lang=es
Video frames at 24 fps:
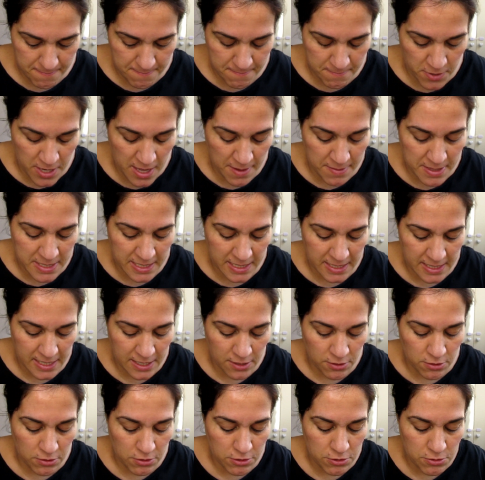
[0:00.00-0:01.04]
Voy a ver si es de
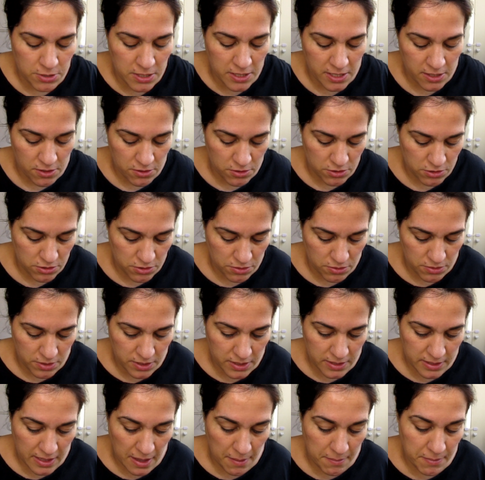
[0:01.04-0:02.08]
ojos o es de rostro.
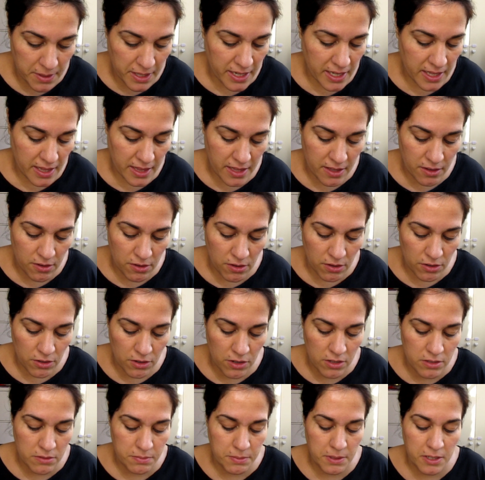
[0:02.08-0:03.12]
También es de
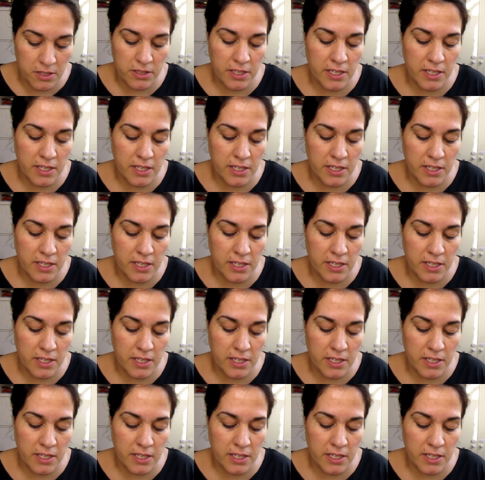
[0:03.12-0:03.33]
ojos, pero